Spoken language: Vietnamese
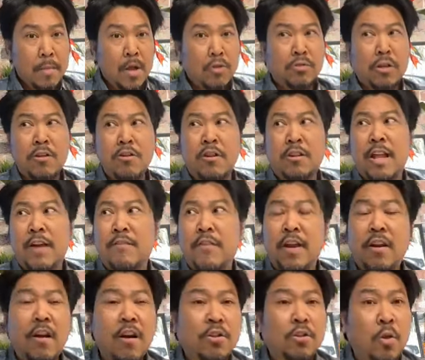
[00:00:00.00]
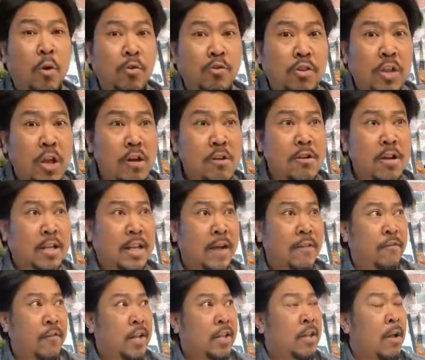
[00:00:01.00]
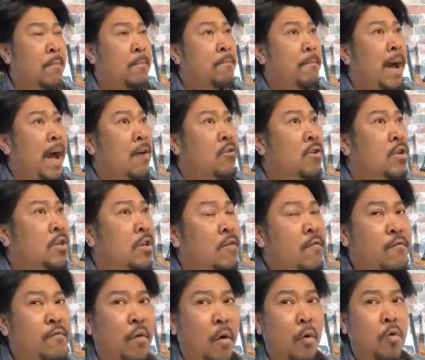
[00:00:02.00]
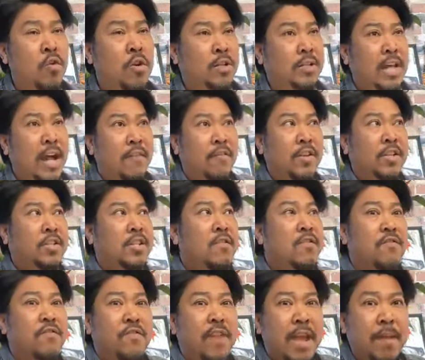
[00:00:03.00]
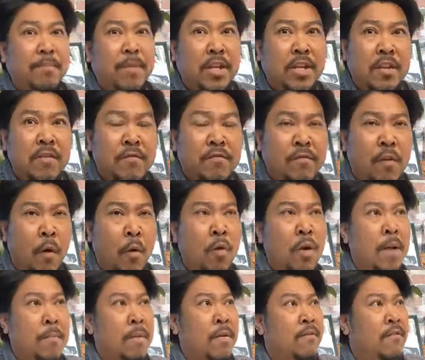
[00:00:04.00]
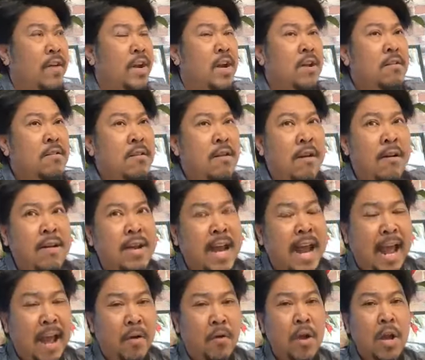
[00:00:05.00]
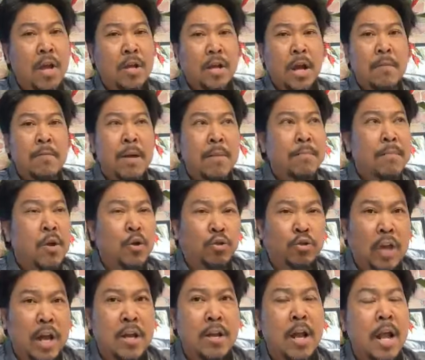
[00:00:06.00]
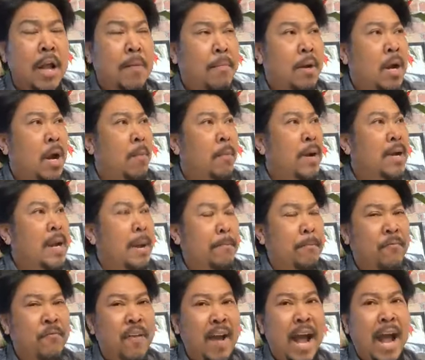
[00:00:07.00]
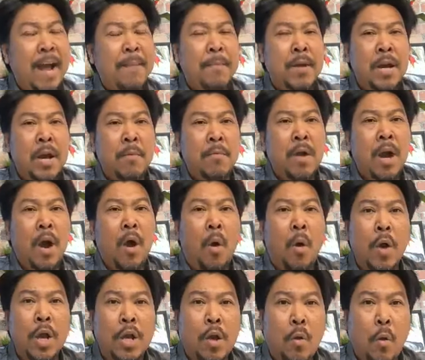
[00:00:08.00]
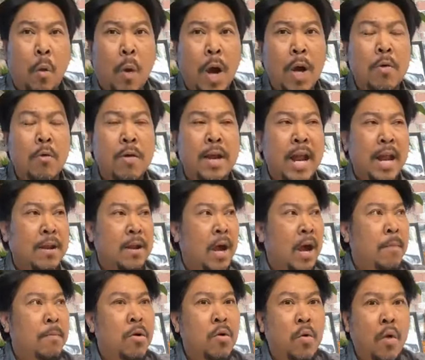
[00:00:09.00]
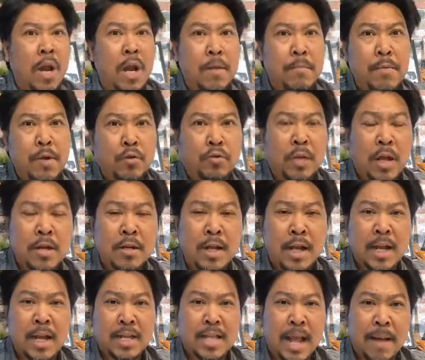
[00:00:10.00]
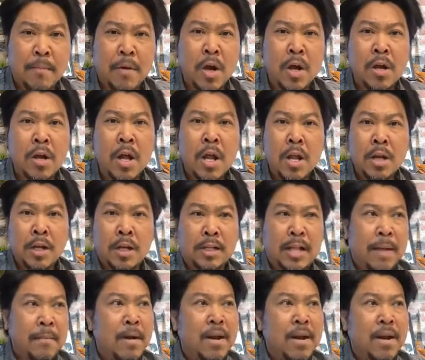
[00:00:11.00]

Biểu tình người ta phải có tổ chức, người ta phải thông báo lên chính phủ, người ta phải xin phép cái chính phủ là mình phải đứng nơi nào để mình biểu tình, mình không có đập phá, mình không có hôi của đồ này nọ mới gọi là biểu tình, thì người ta mới người